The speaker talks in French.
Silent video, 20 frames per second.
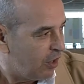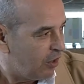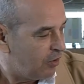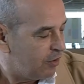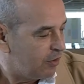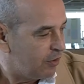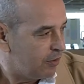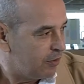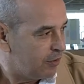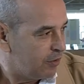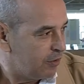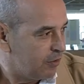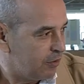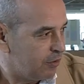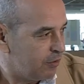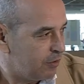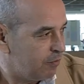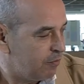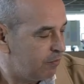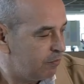Euh,
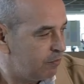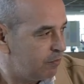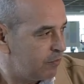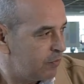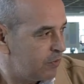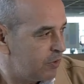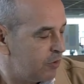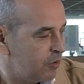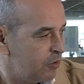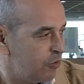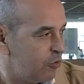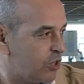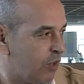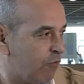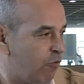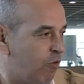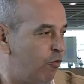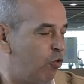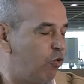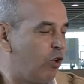nous
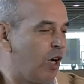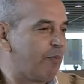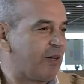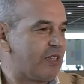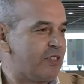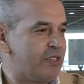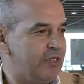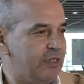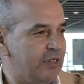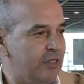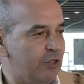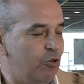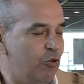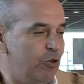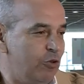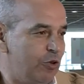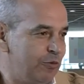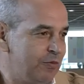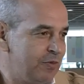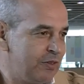avons beaucoup apprécié le
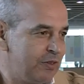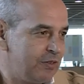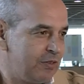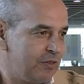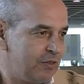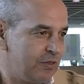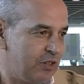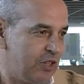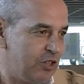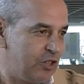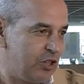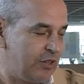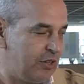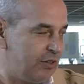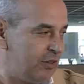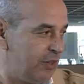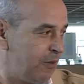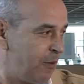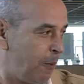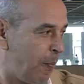lieu, mhm. c'est
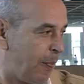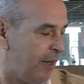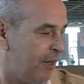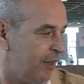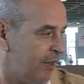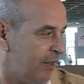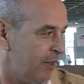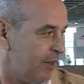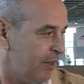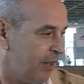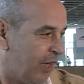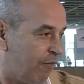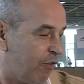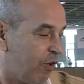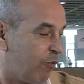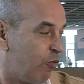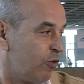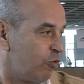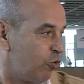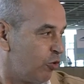Jedida,
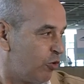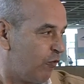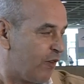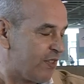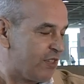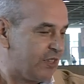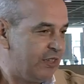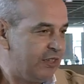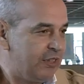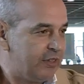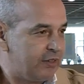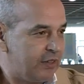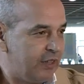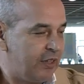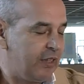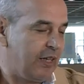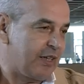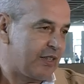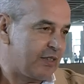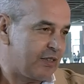avec beaucoup de
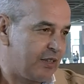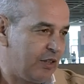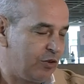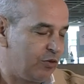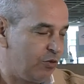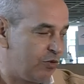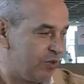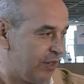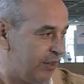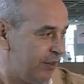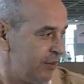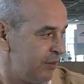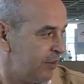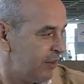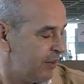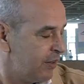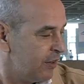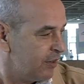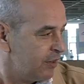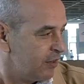facilité, l'accès et tout ça.
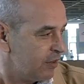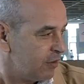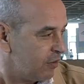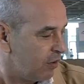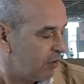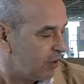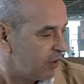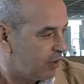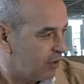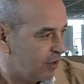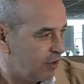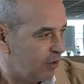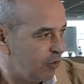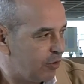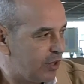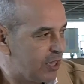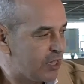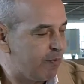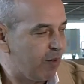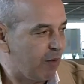Donc,
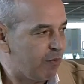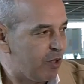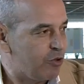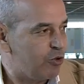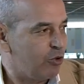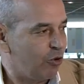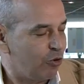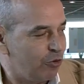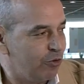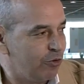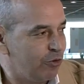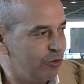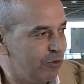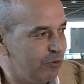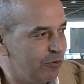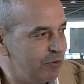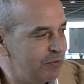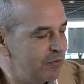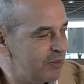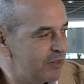on espère bien sûr que
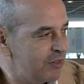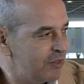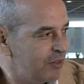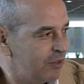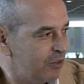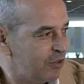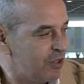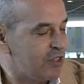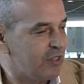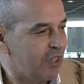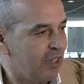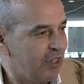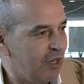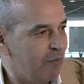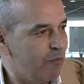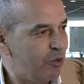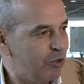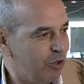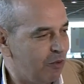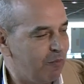ce sera la
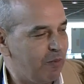meilleure